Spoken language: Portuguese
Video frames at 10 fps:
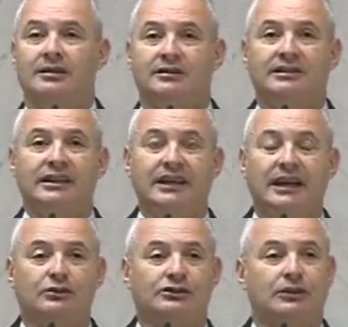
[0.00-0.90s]

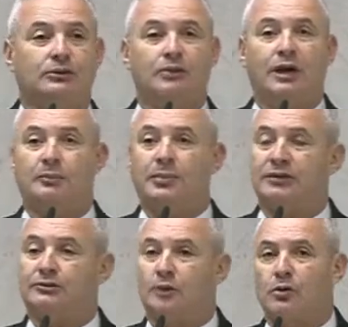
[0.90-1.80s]
dinheiro sendo doado
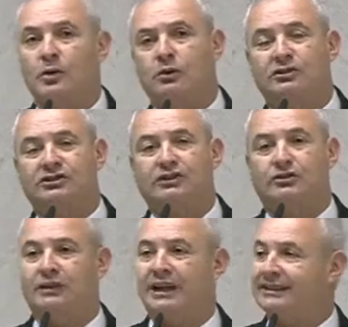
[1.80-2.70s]
pelas, por alguma
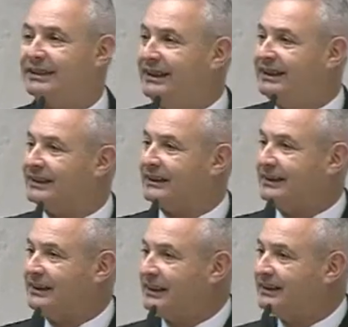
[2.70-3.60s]
concessionária, 30,
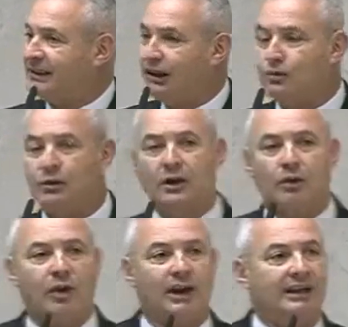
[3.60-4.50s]
35,
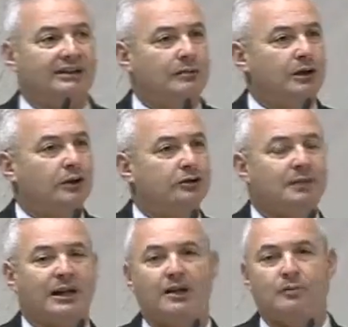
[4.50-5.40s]
40 milhões
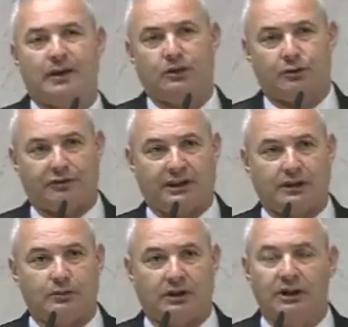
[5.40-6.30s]
para a campanha de
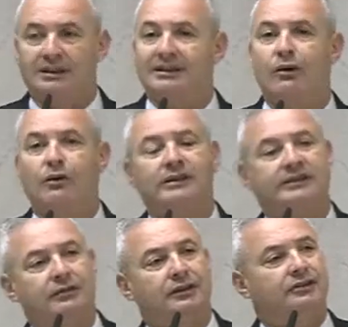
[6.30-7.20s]
governador. Da onde
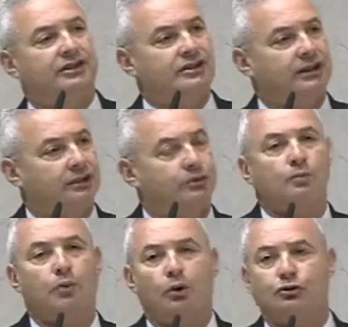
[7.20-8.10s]
está vindo esse dinheiro? Do
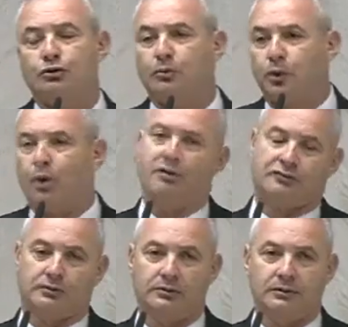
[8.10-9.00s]
bolso do povo.